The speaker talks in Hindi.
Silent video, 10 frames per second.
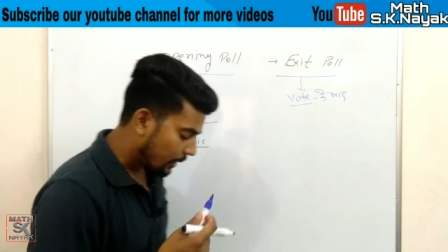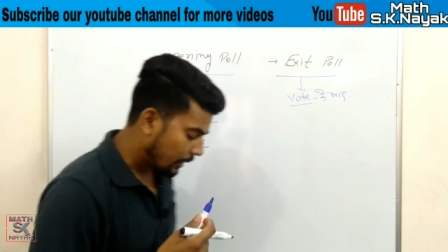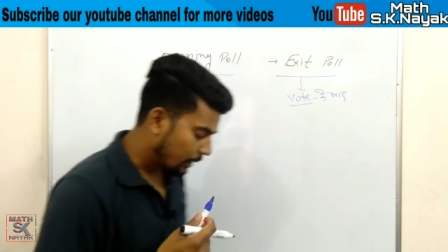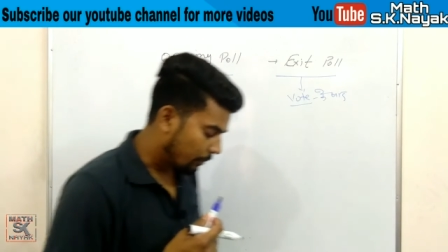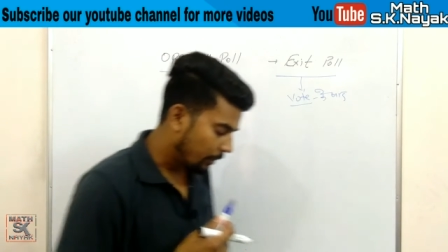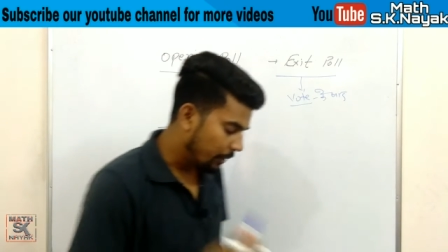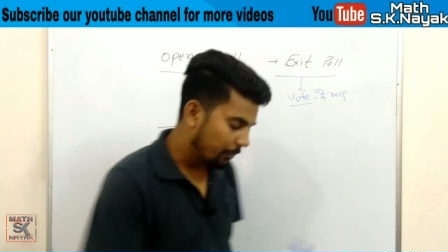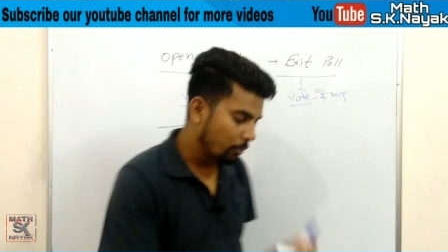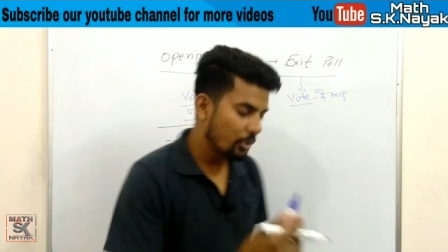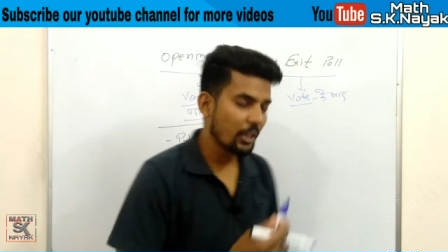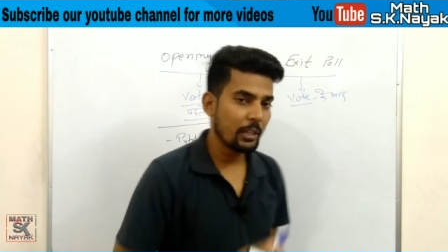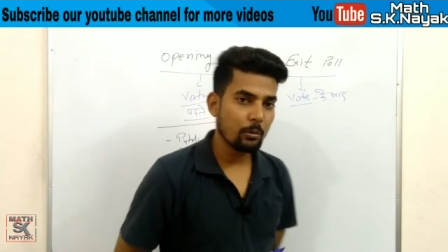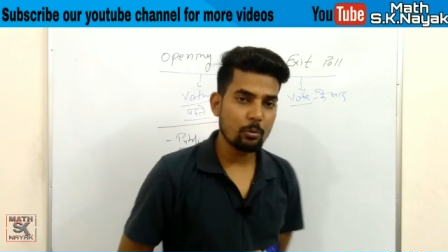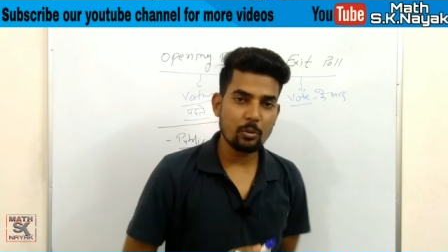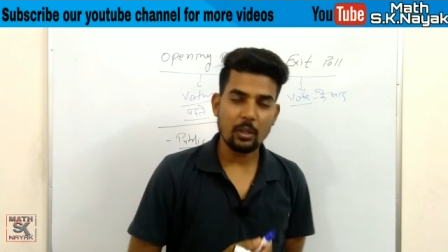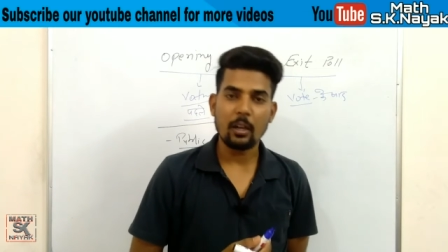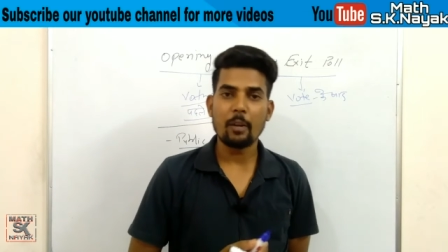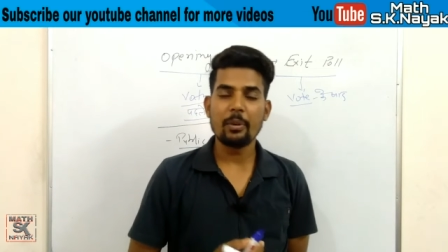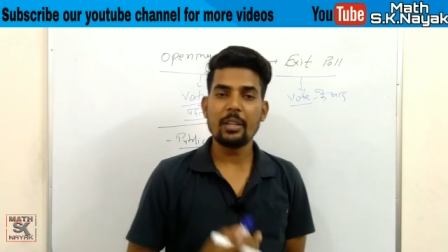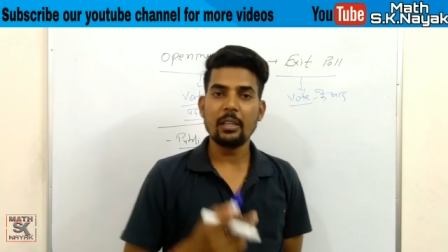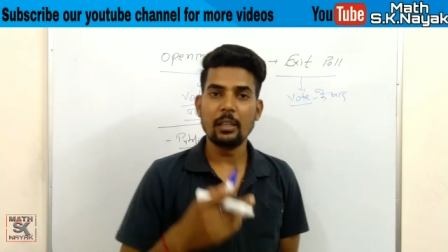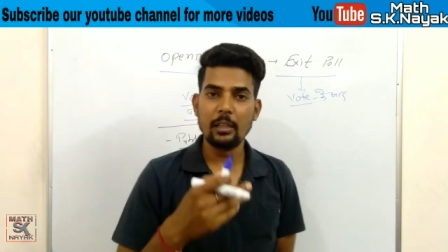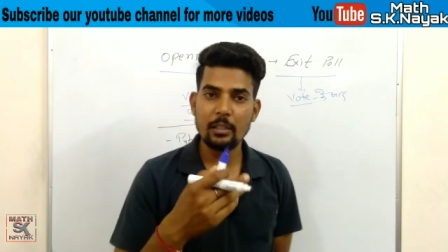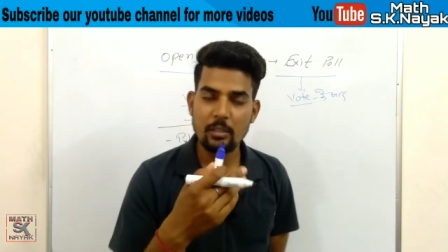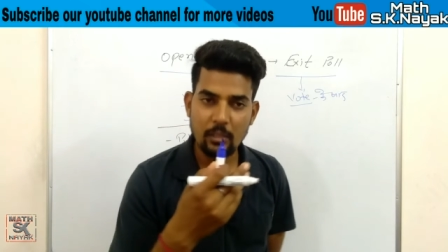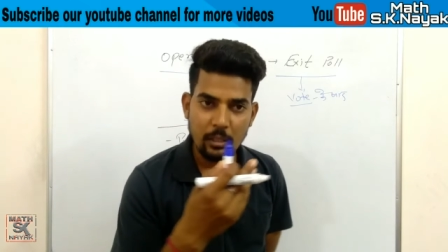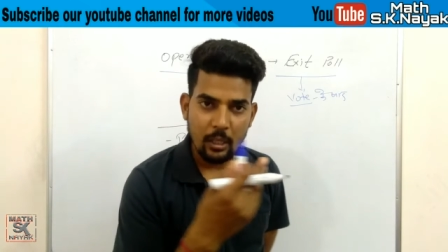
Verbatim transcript: कि इन फ्यूचर के अंदर जो सरकार बनेगी इस